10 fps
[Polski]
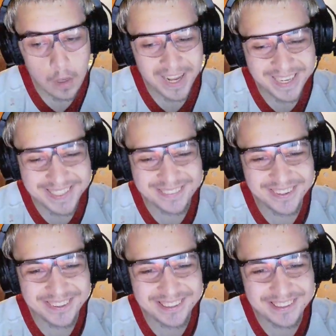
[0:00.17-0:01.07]

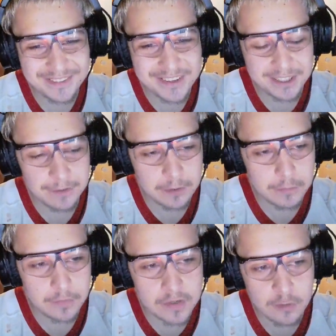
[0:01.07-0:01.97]
Siemanko, z tej strony ZKTV,
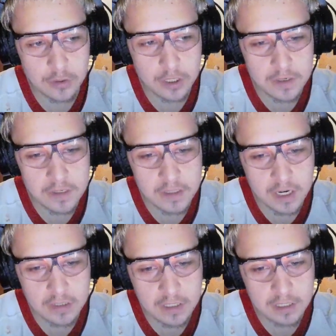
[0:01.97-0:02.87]
witam Was na kolejnej reakcji na
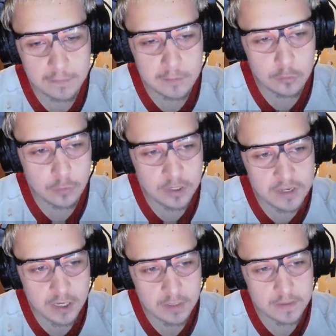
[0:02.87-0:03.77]
kanale, tym Duner
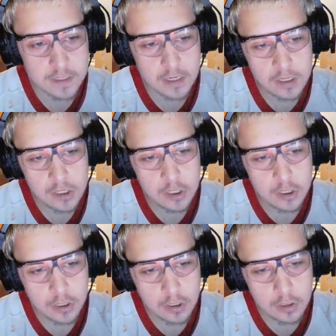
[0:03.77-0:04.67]
Zakaz.
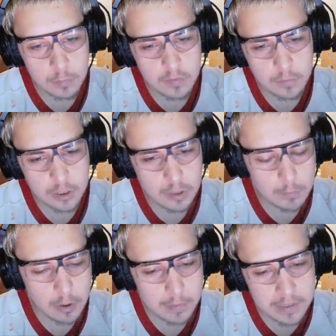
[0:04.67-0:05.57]
E, powiem Wam taki
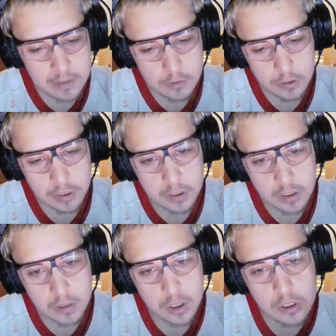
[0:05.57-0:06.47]
mały backstory
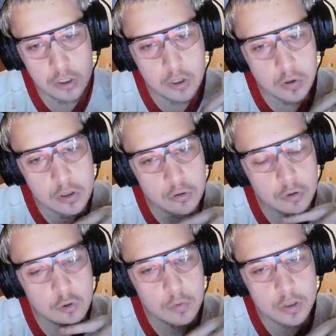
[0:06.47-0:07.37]
generalnie, jeżeli chodzi o
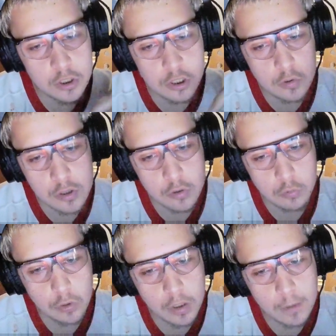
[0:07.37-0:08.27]
ten numer, jeżeli chodzi o
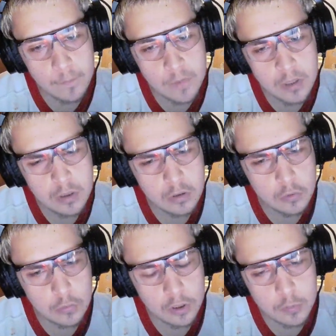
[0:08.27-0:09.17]
Dunera.
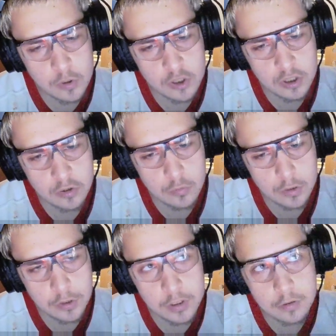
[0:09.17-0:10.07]
Duner chyba się czyta
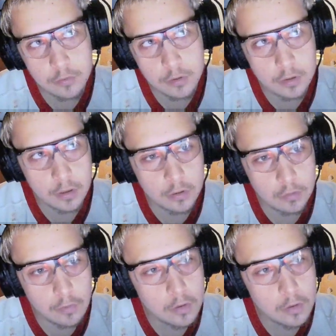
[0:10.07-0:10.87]
Duner, Duner, ale no.